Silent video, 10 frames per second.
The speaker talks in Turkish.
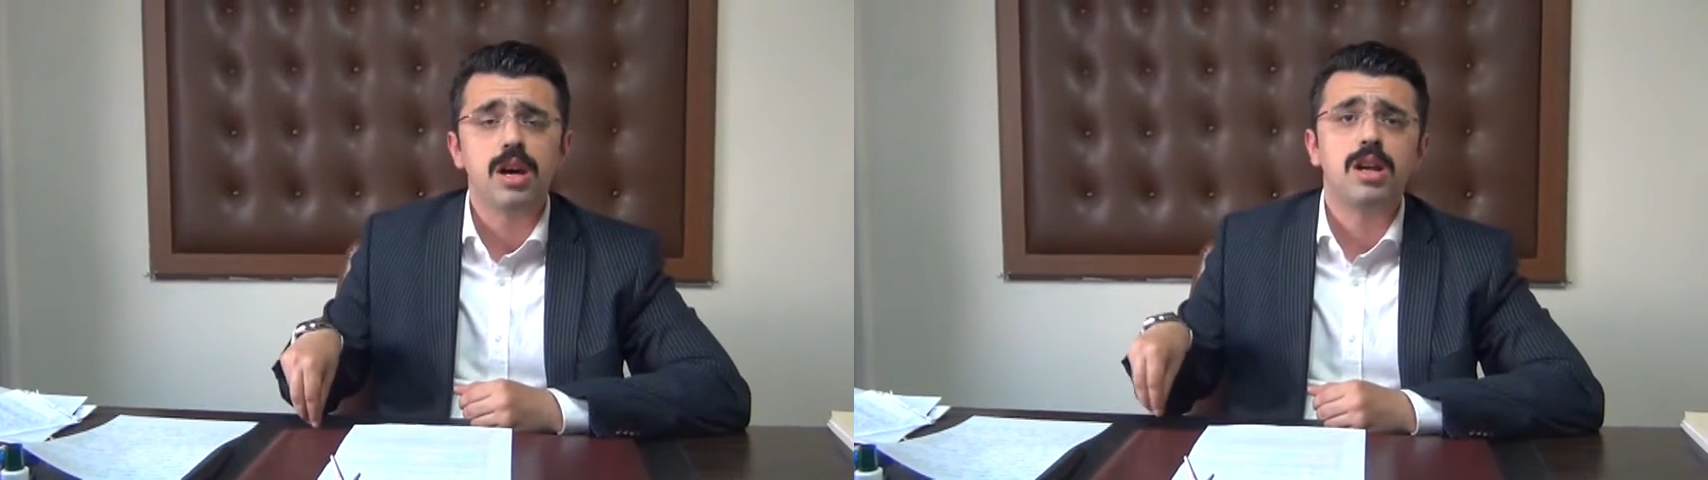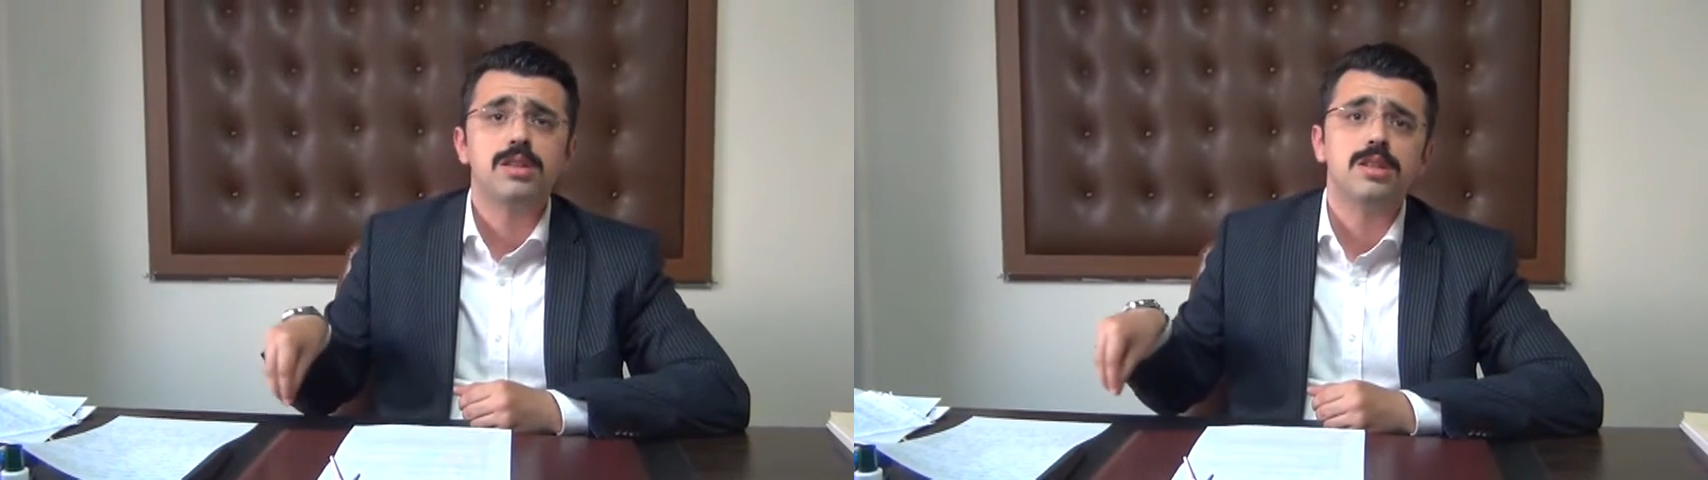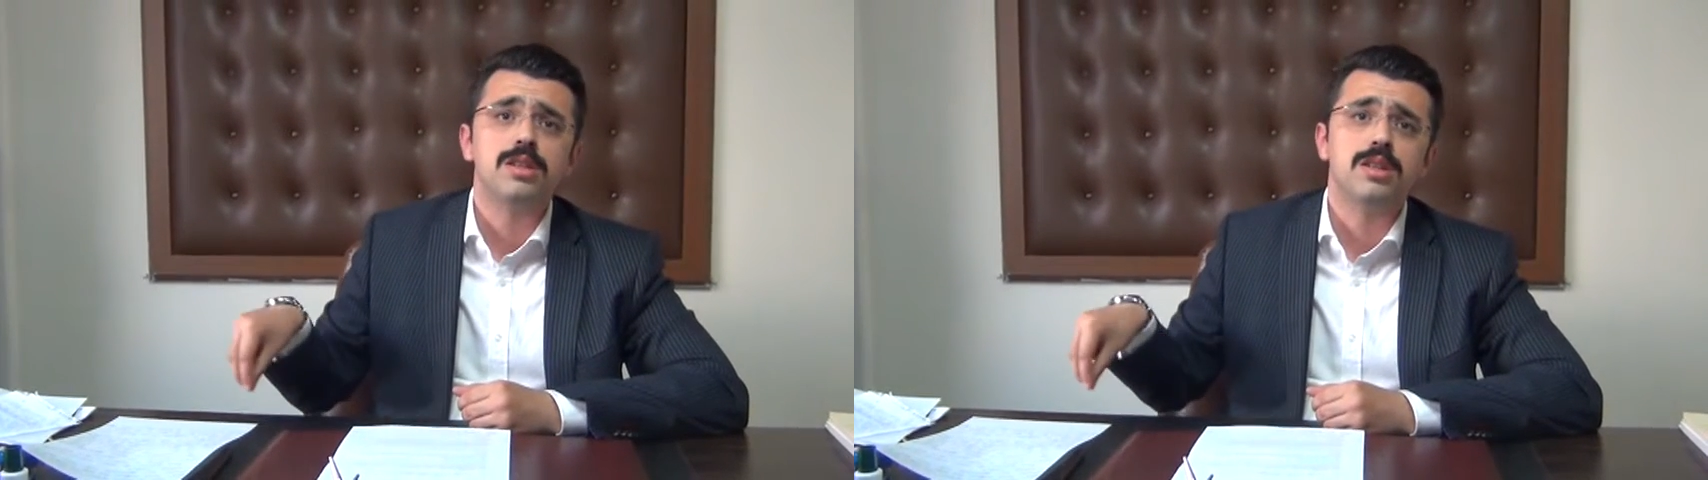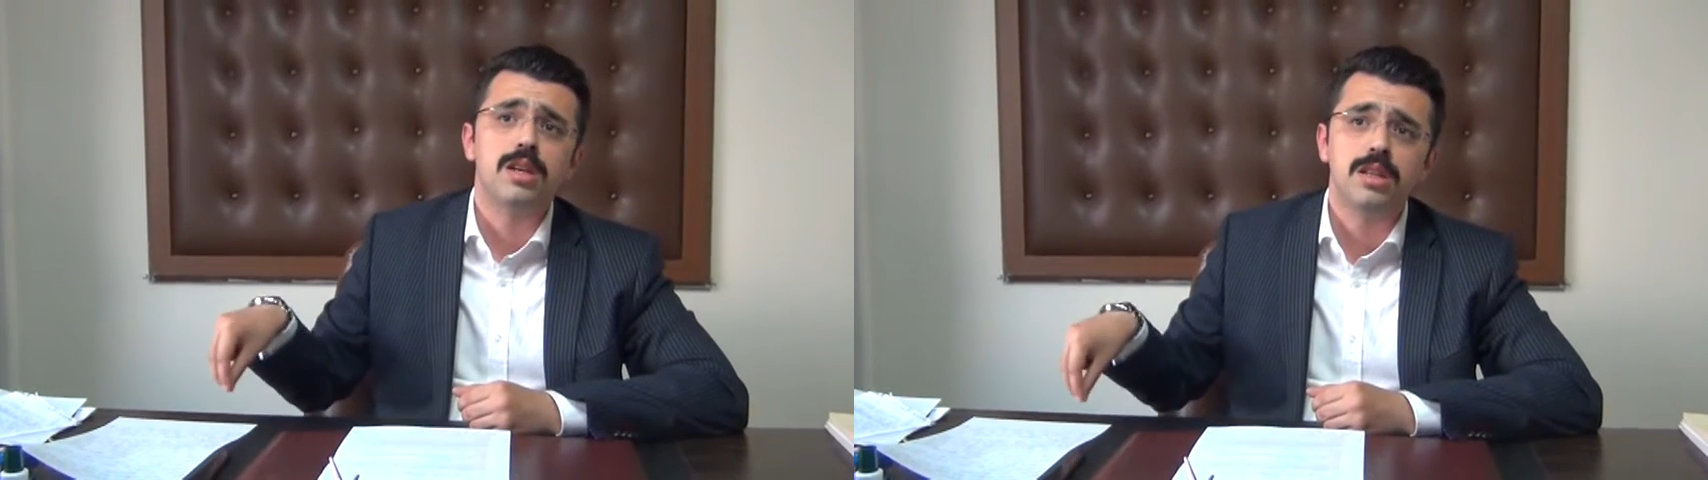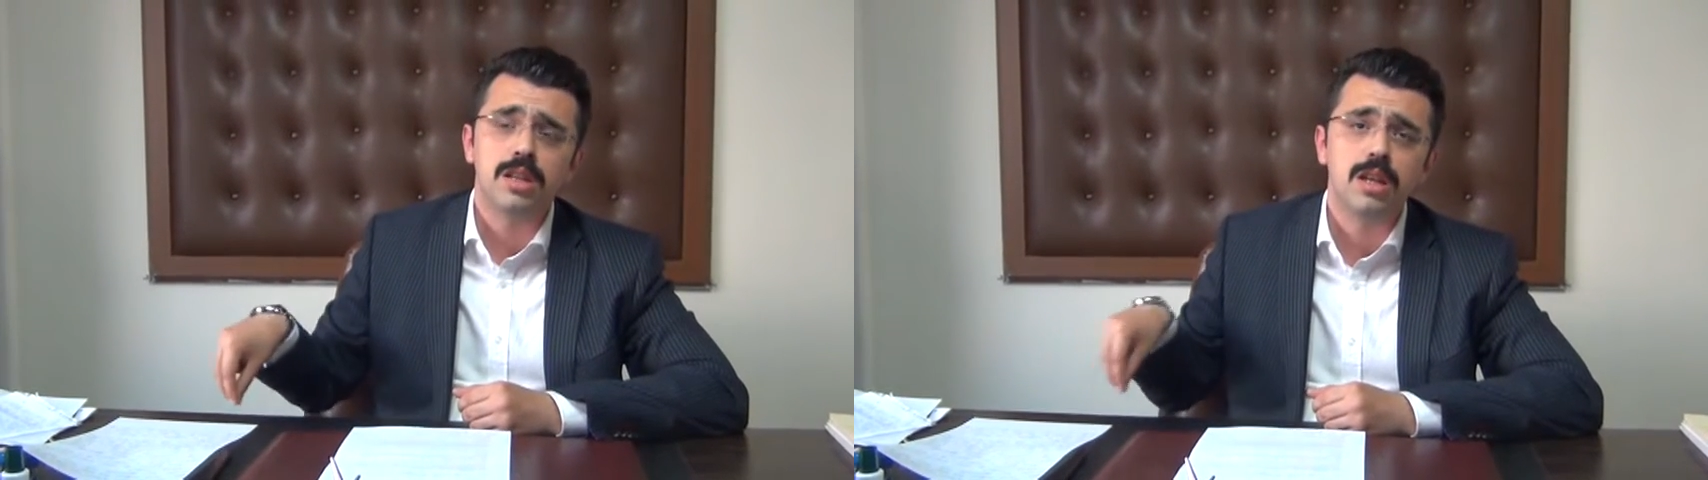anasının
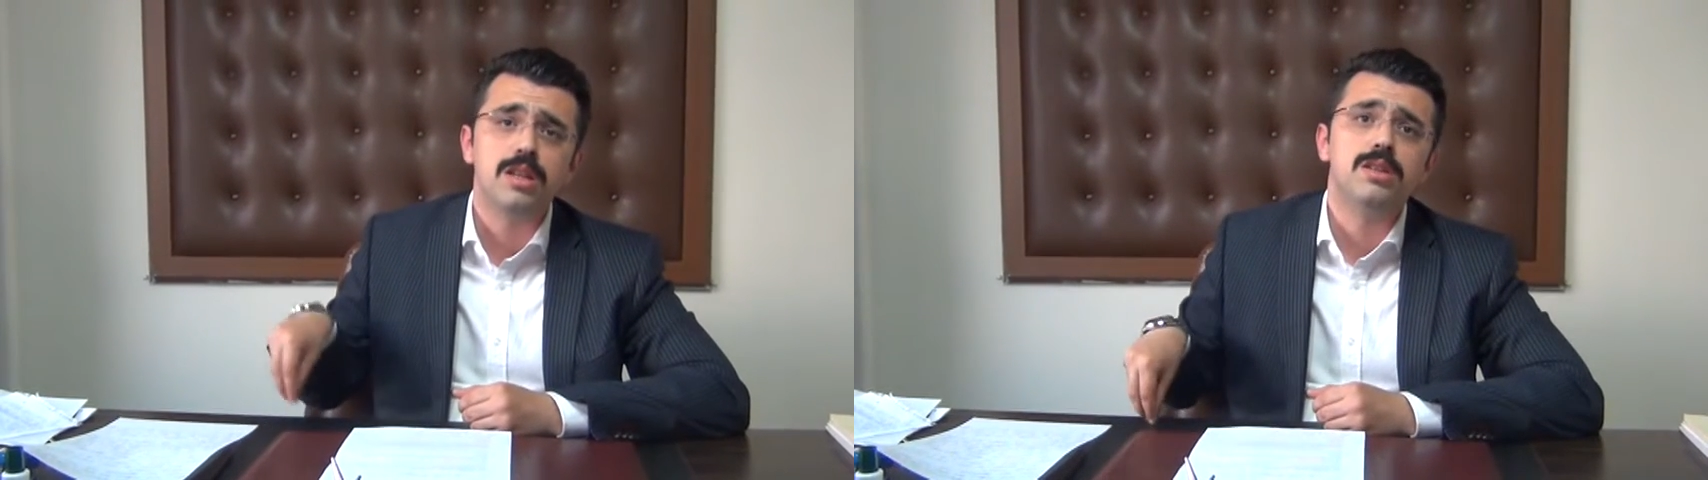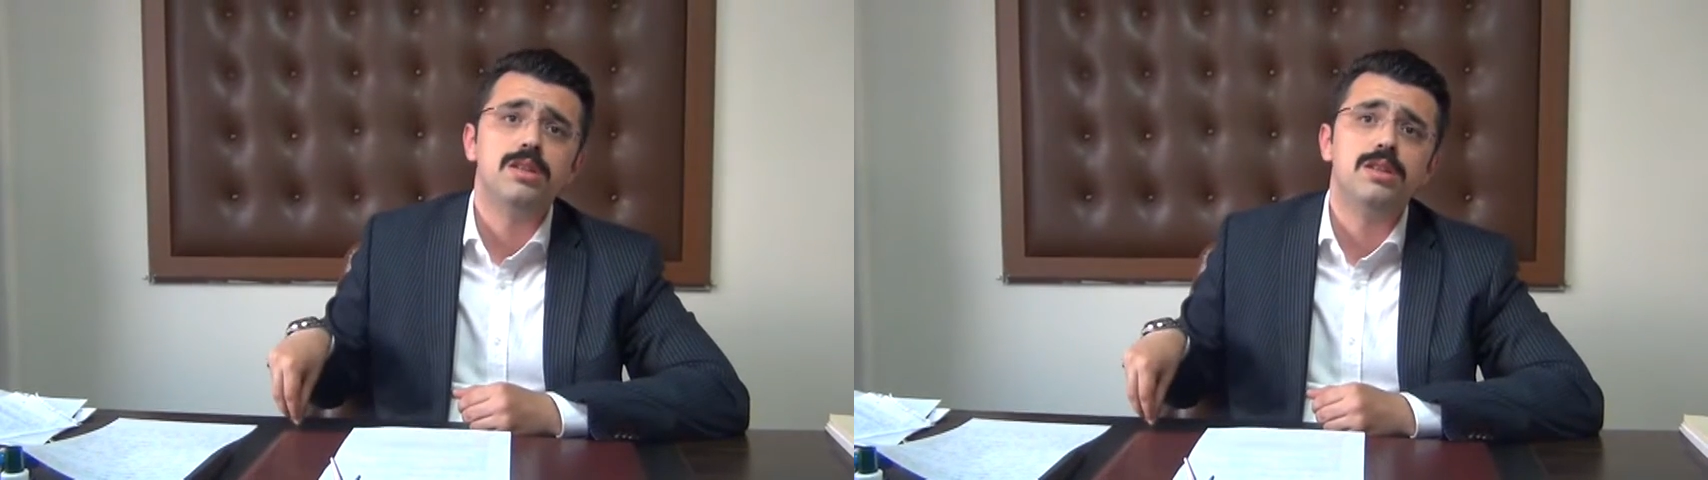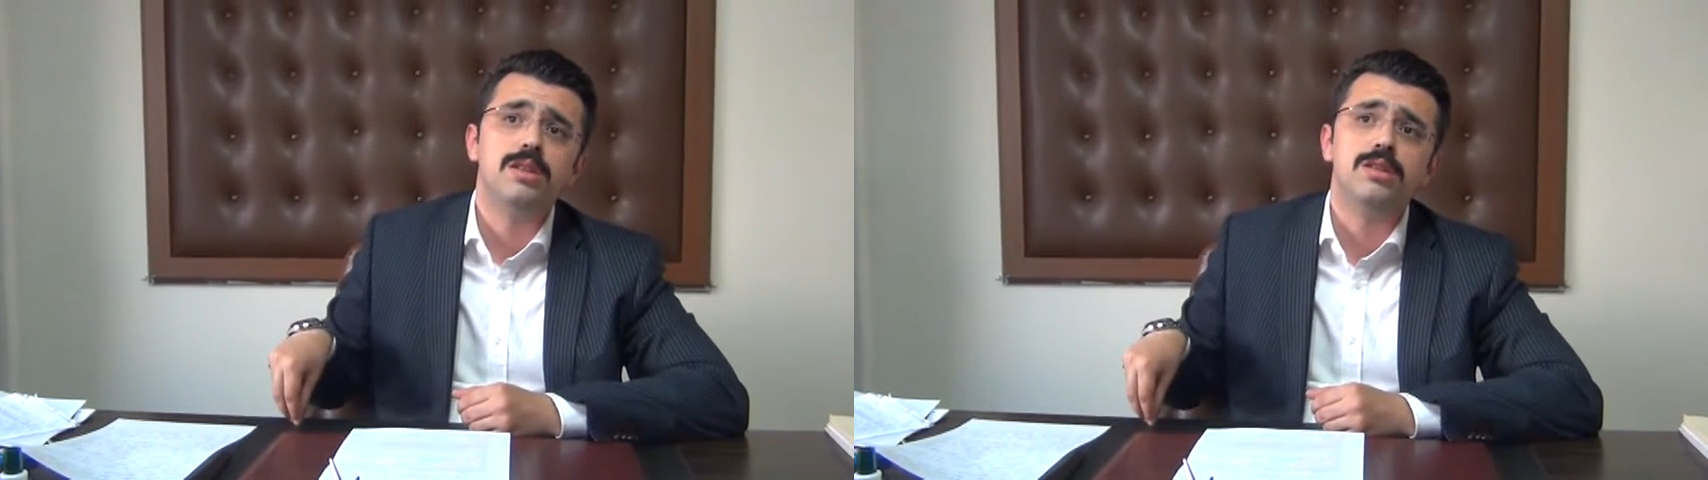eteğinden e,